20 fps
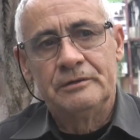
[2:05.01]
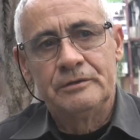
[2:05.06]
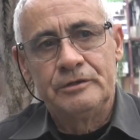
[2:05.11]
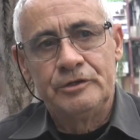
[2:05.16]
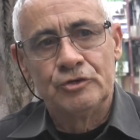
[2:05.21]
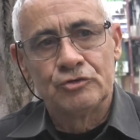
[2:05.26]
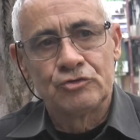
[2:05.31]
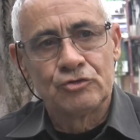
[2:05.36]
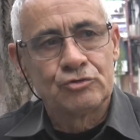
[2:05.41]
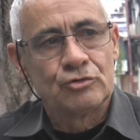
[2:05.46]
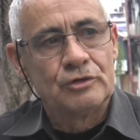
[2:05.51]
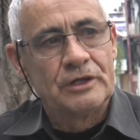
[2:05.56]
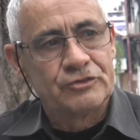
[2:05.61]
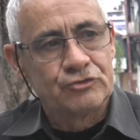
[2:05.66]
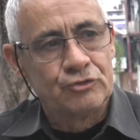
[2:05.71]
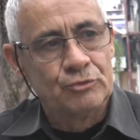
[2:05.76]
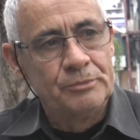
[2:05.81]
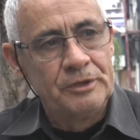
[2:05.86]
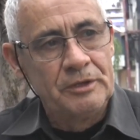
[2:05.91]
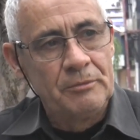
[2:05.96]
Y nosotros lo
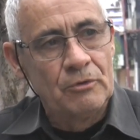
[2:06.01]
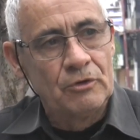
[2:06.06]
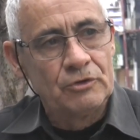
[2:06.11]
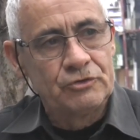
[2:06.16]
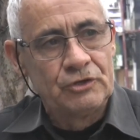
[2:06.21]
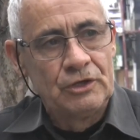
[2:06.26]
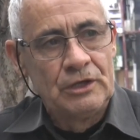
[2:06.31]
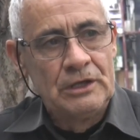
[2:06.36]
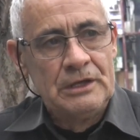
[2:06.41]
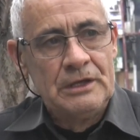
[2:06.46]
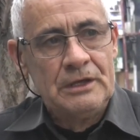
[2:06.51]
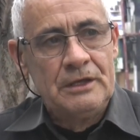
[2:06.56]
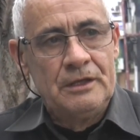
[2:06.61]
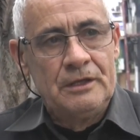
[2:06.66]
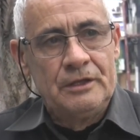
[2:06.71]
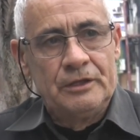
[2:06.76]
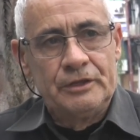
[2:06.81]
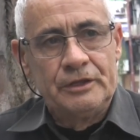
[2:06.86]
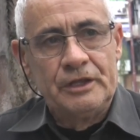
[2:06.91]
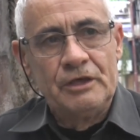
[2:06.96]
asumimos
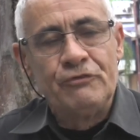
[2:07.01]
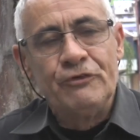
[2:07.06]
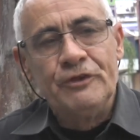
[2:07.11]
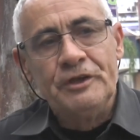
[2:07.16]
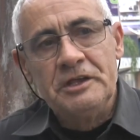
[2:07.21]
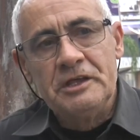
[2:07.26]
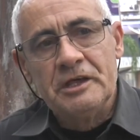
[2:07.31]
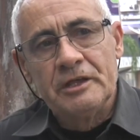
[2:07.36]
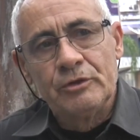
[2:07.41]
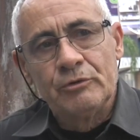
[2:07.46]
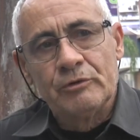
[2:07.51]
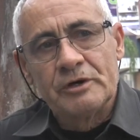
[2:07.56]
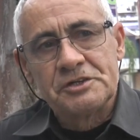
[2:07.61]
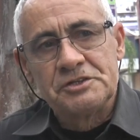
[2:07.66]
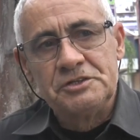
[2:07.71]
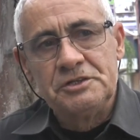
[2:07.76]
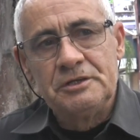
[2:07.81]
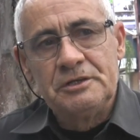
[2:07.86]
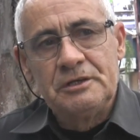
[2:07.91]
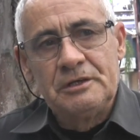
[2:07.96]
definiendo
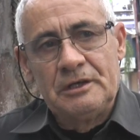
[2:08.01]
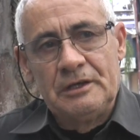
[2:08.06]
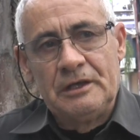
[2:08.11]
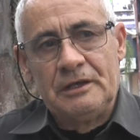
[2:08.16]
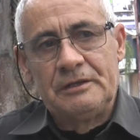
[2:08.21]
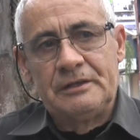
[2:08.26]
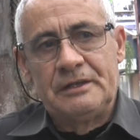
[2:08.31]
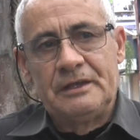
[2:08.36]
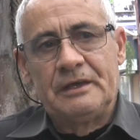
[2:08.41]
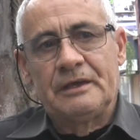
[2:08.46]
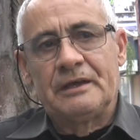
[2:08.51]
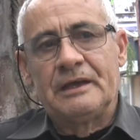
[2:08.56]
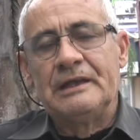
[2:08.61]
allí este,